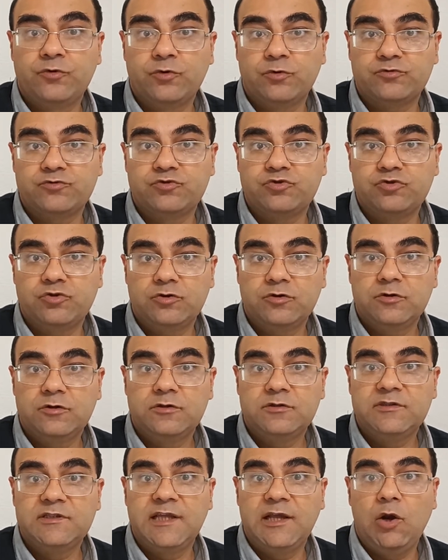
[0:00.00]

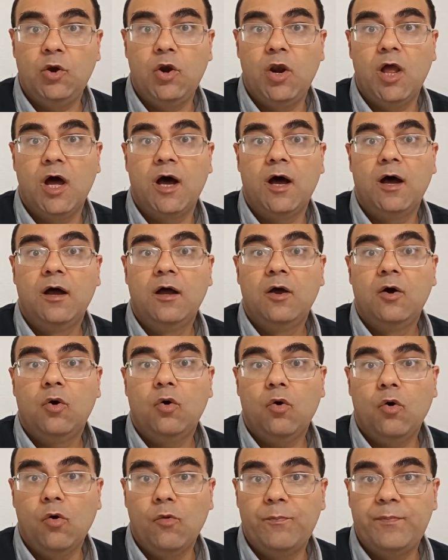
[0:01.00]
frutto
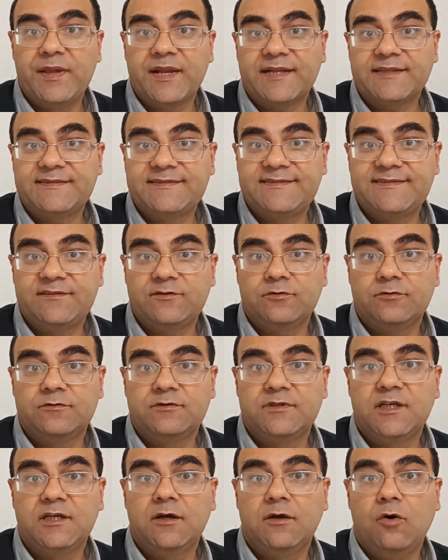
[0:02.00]

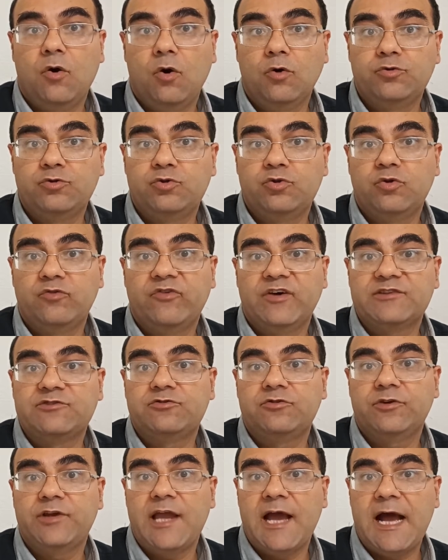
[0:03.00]
dell'operazione 8
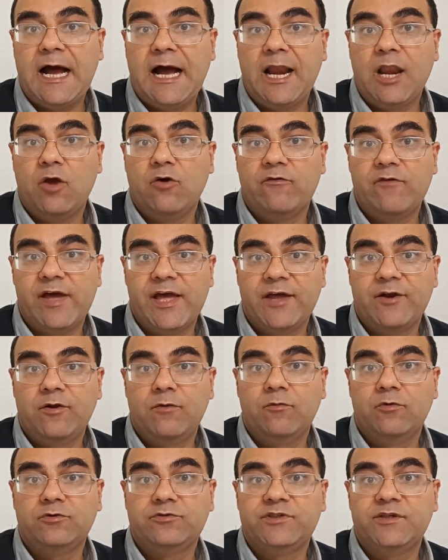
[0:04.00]
fattoriale,
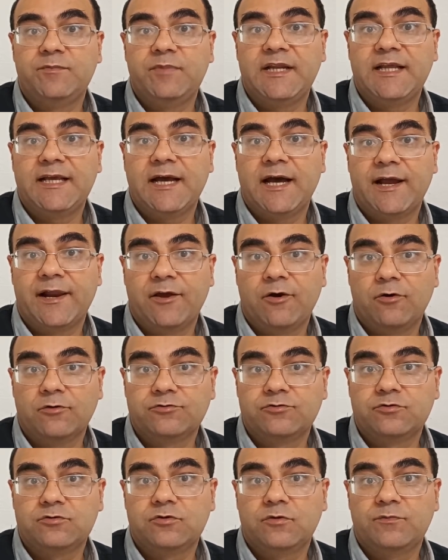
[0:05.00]
ovvero moltiplicare
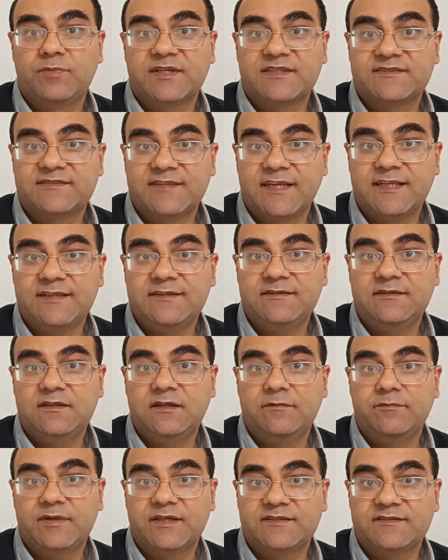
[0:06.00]
8 per
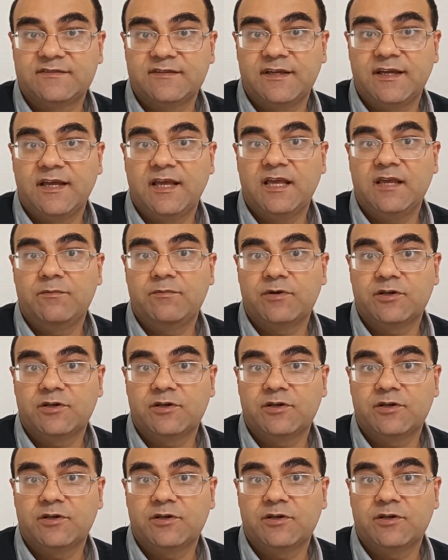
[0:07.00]
7, per 6,